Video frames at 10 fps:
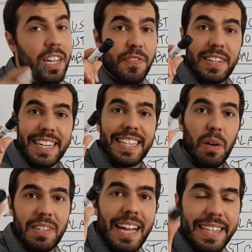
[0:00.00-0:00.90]
Se você
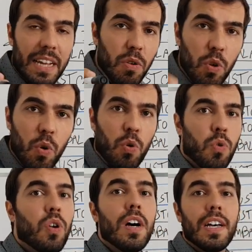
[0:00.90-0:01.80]
não está tendo
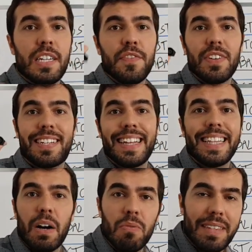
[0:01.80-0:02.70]
lucro, se você
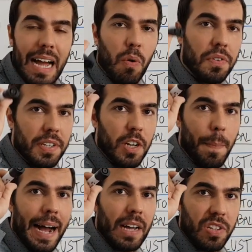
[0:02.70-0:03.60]
não está
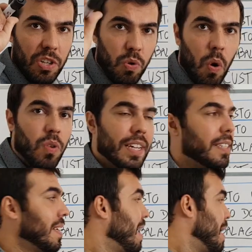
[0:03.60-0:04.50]
conseguindo pagar suas
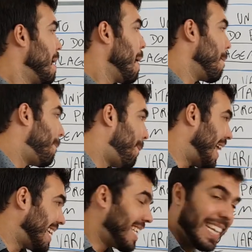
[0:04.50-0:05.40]
contas,
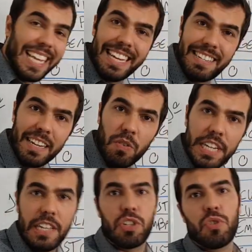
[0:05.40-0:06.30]
Presta atenção
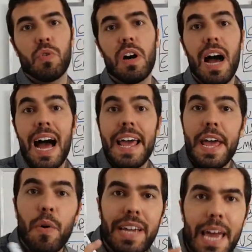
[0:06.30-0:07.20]
nisso.
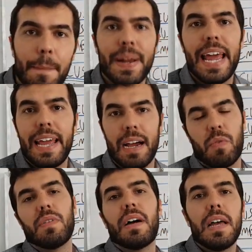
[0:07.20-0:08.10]
Eu quebrei,
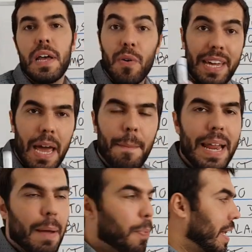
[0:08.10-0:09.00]
eu
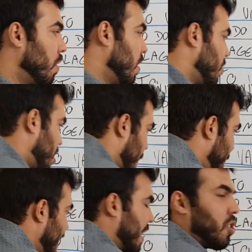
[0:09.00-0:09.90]
quebrei porque eu não
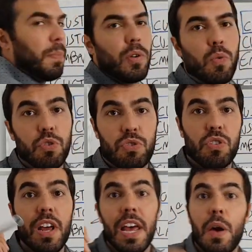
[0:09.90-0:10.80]
sabia sobre
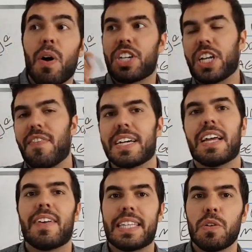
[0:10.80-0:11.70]
custos. Eu achava que
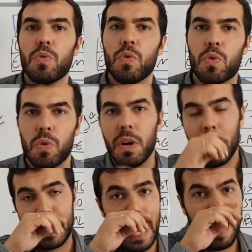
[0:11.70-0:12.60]
estava tendo lucro,
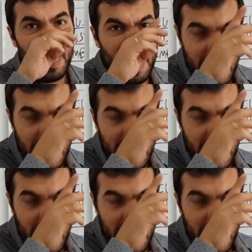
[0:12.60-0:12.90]
tá?